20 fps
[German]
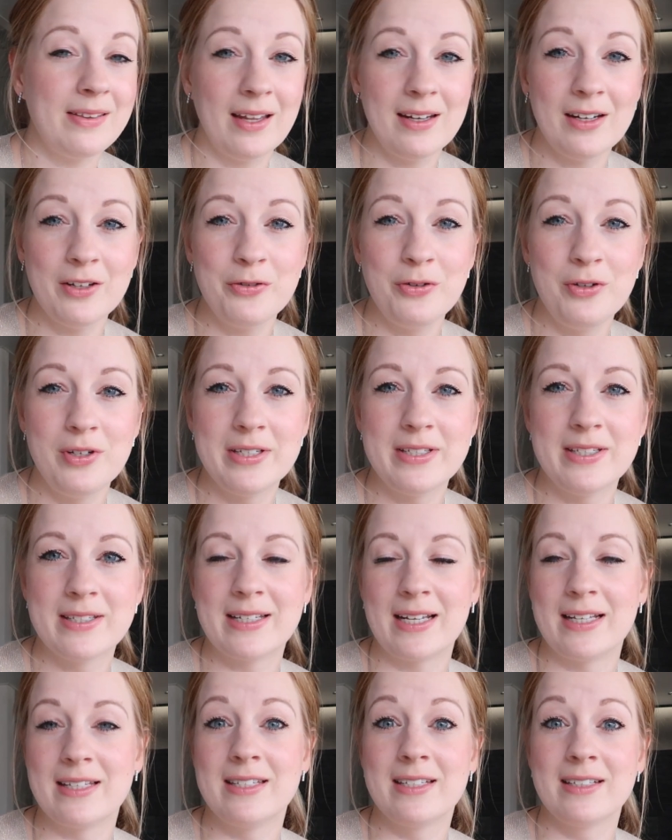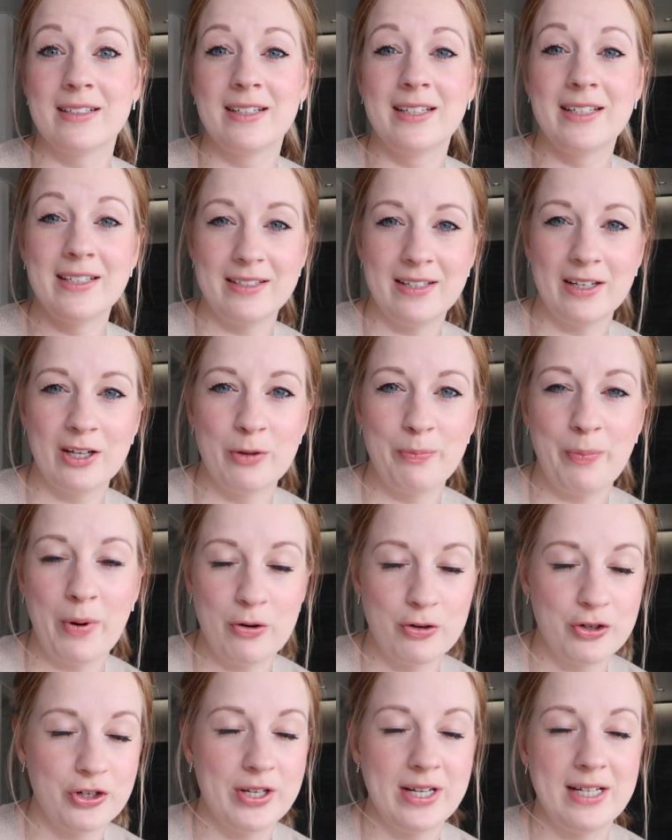dann natürlich das ganze richtige
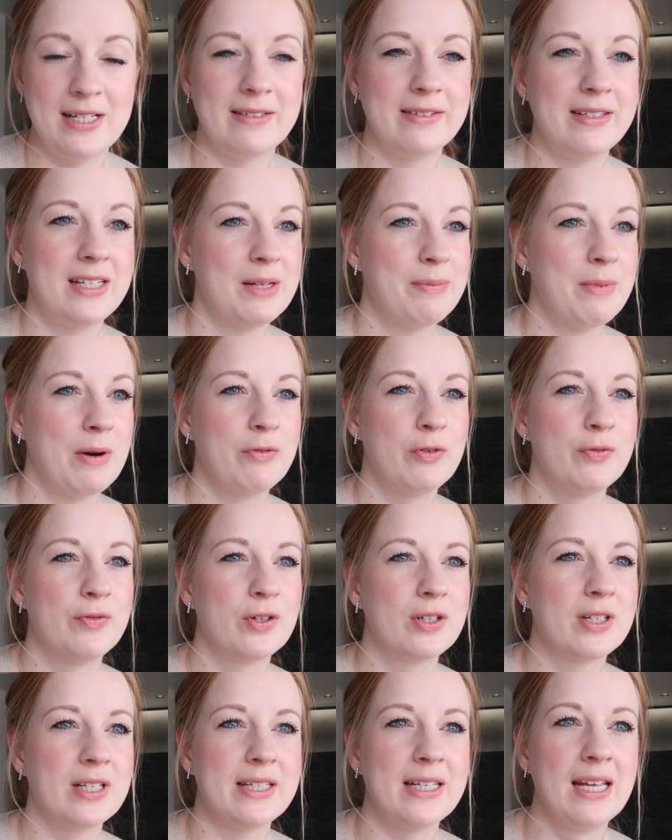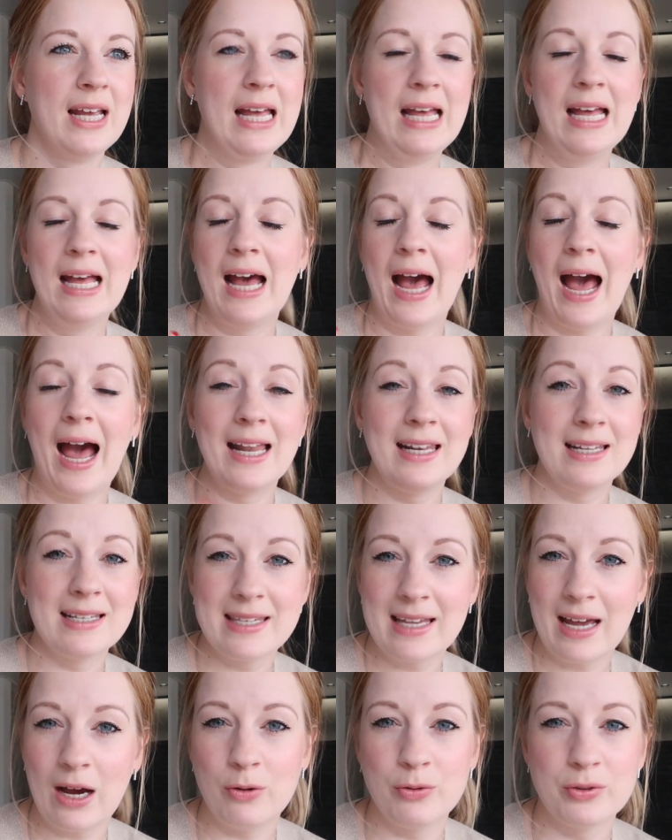Baustellenthema, wo wirklich
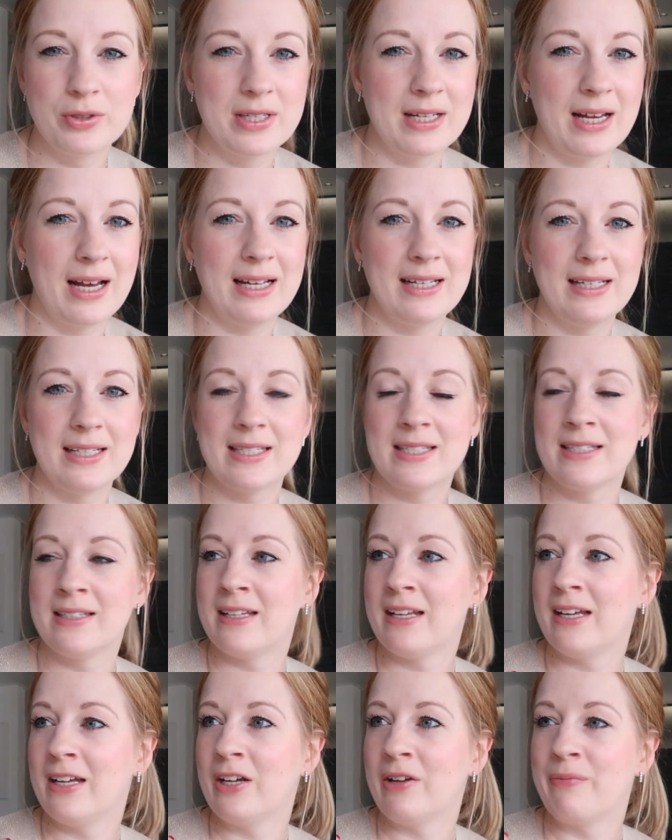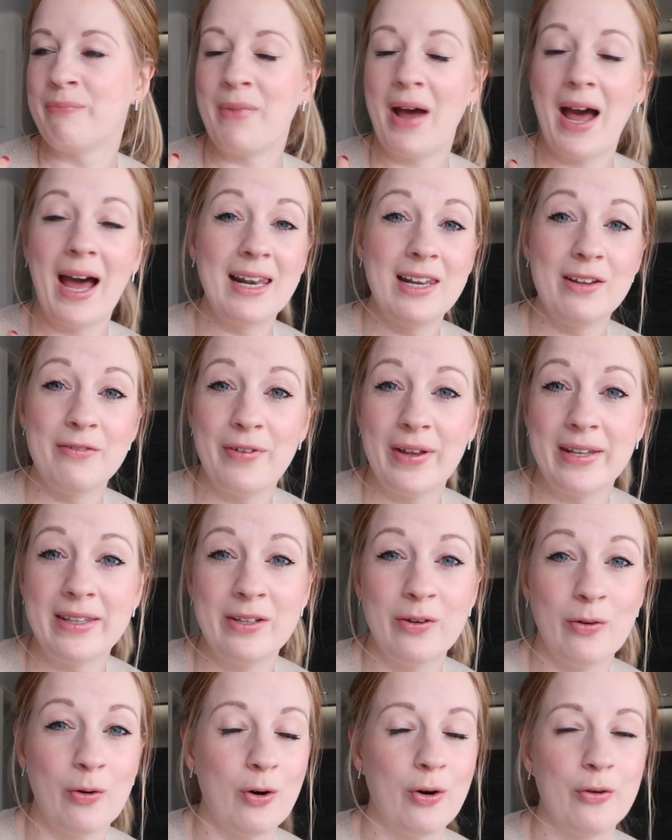alles rausreißen, ähm, alle
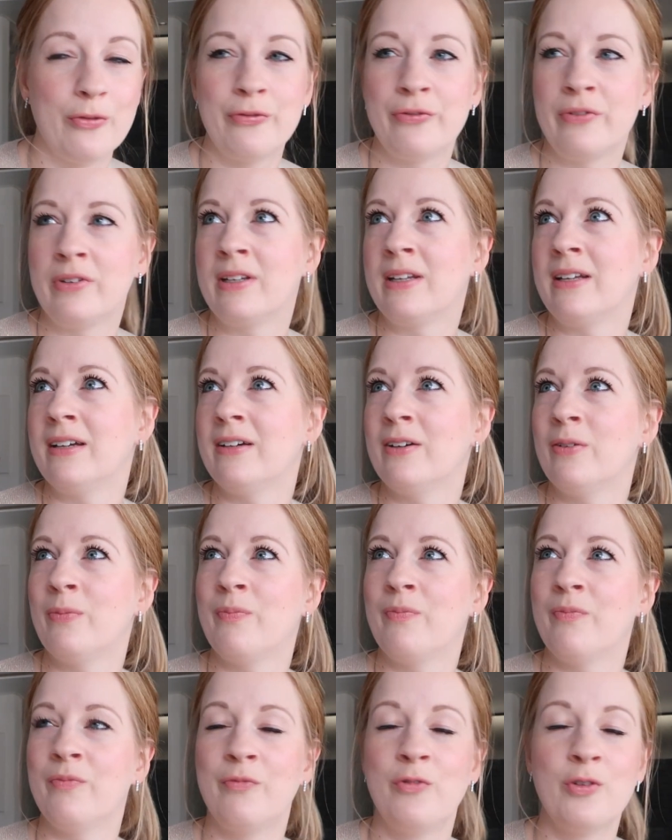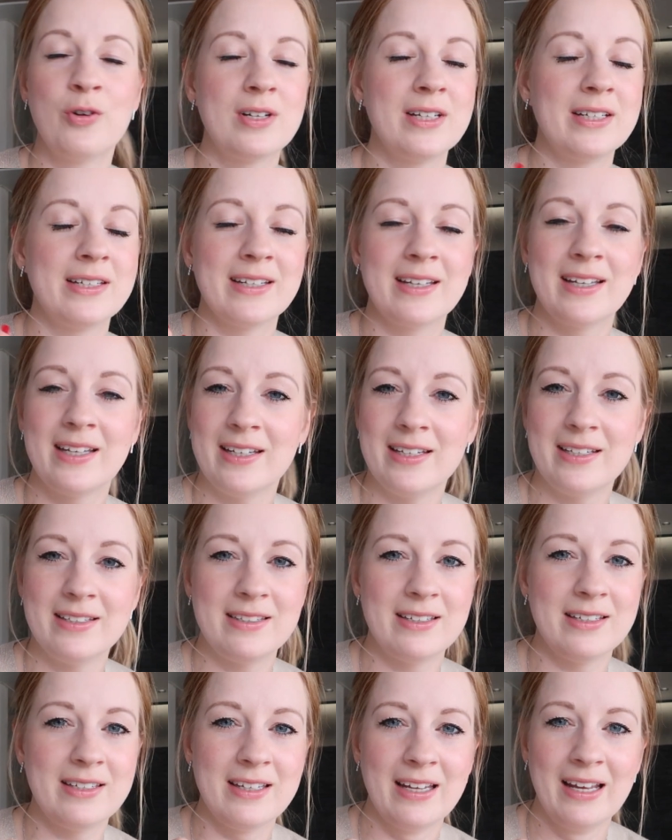Wände offen, ähm, wirklich
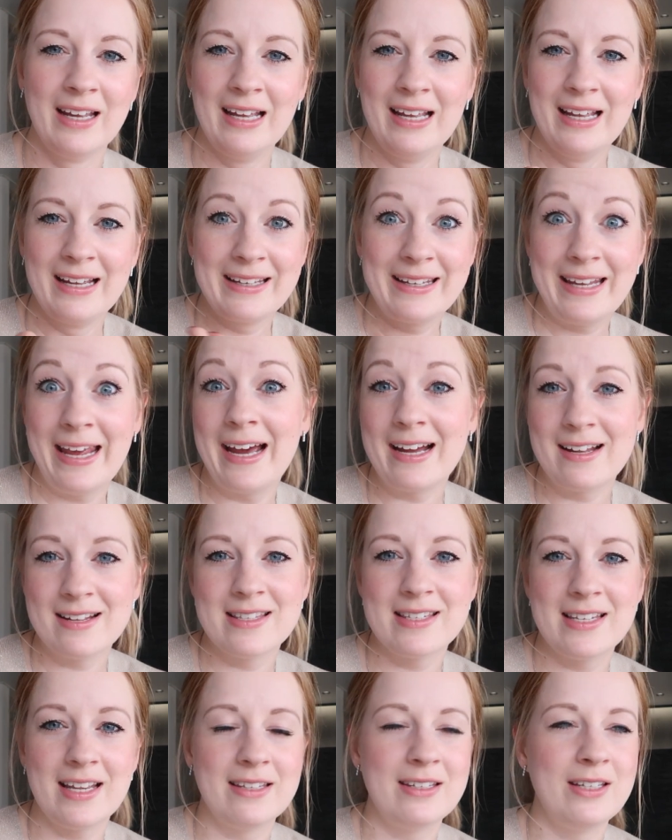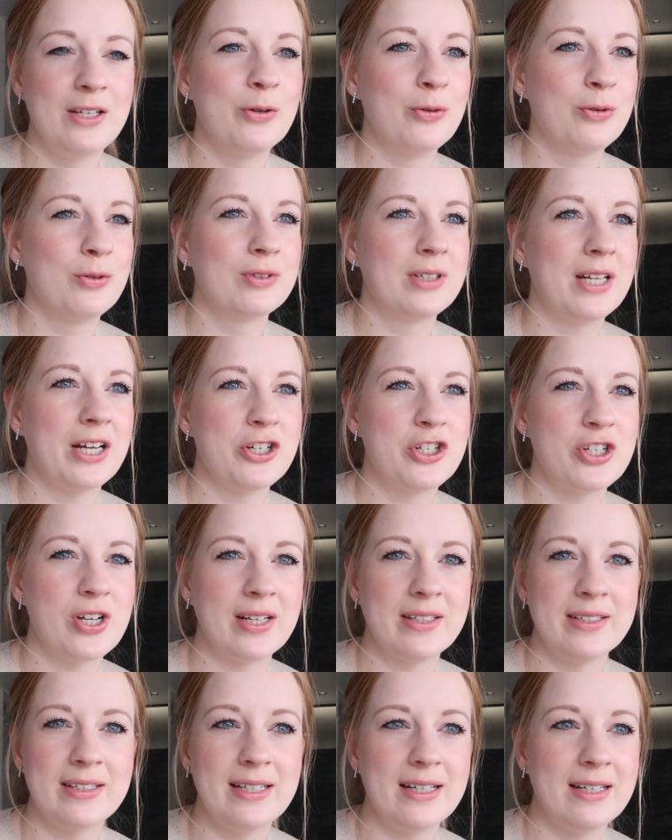richtig Kernsanierung. Da
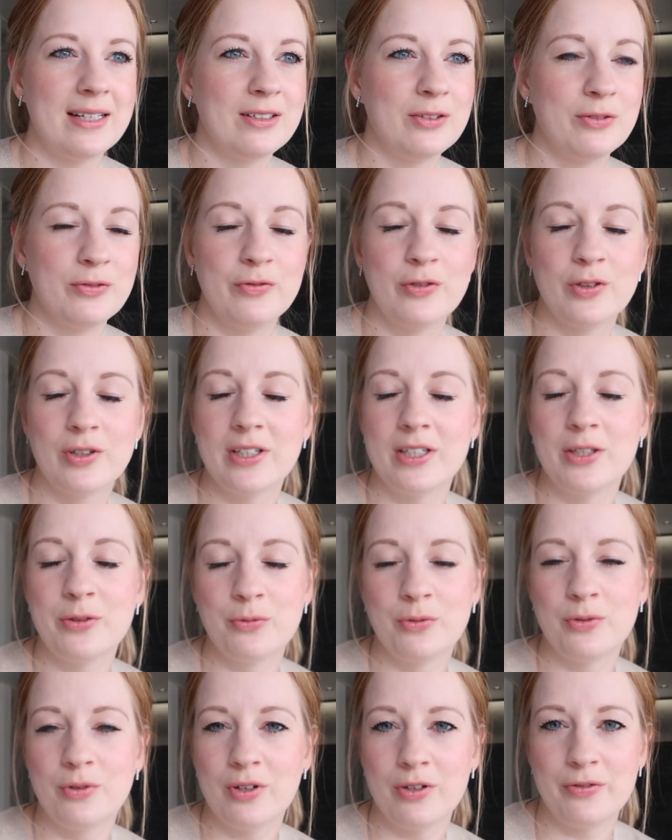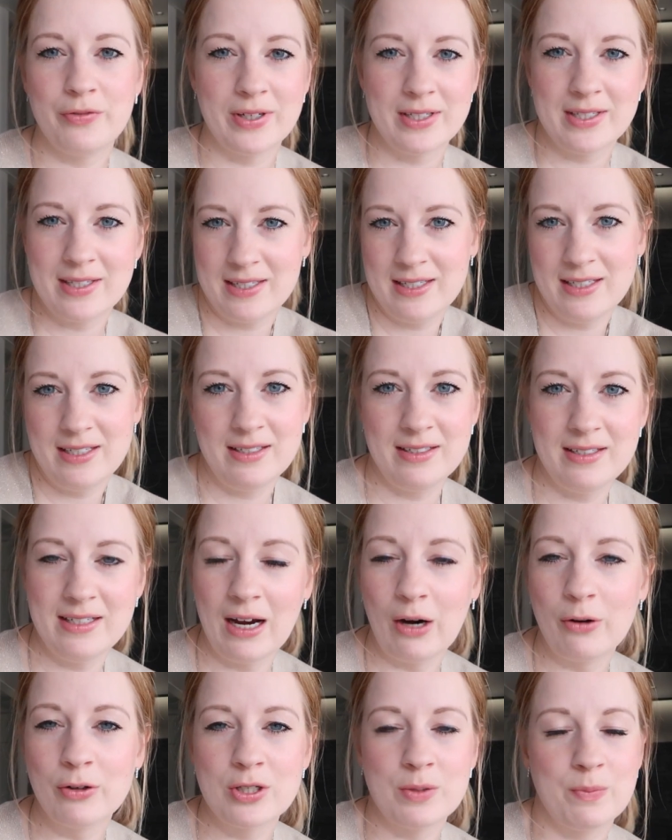stand ja wirklich nur noch fast die,
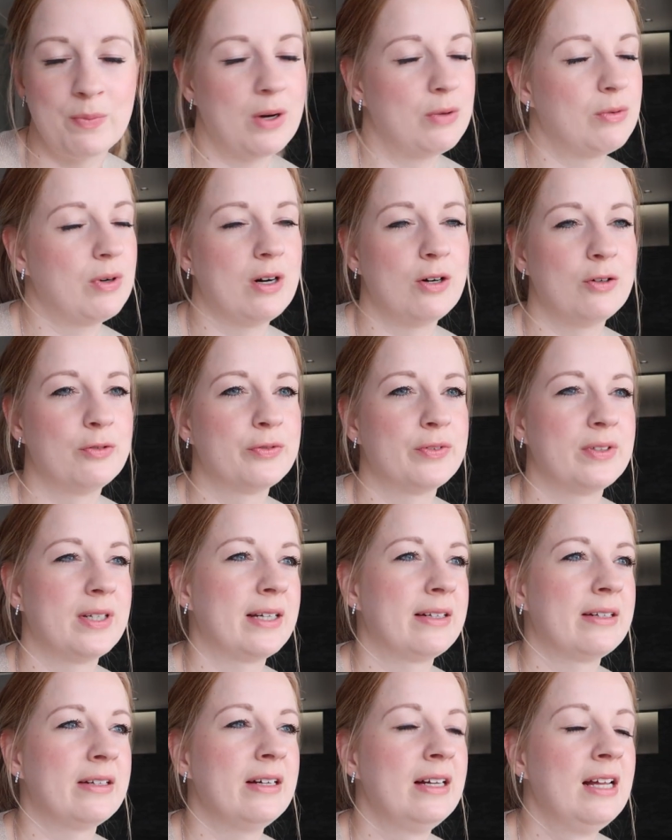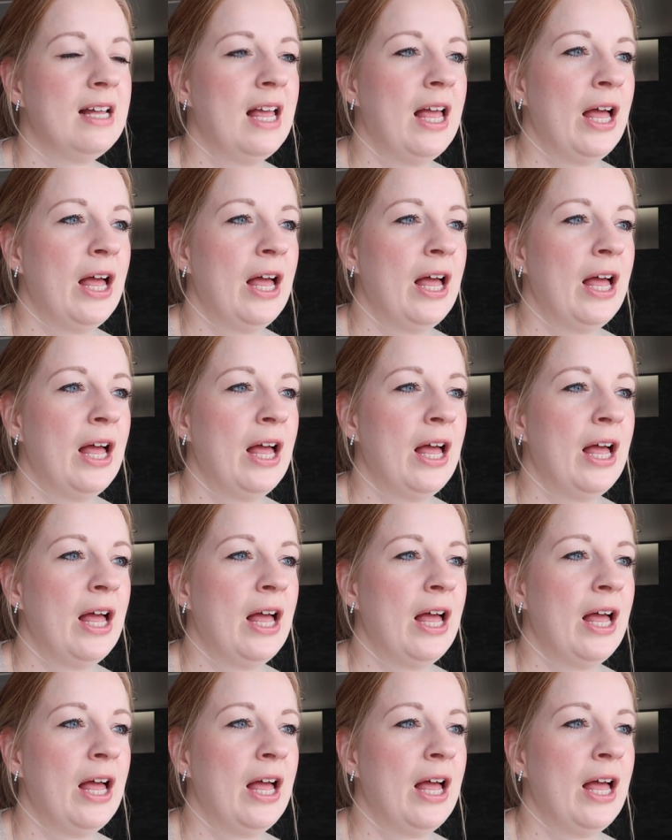die Außenmauer aufeinander.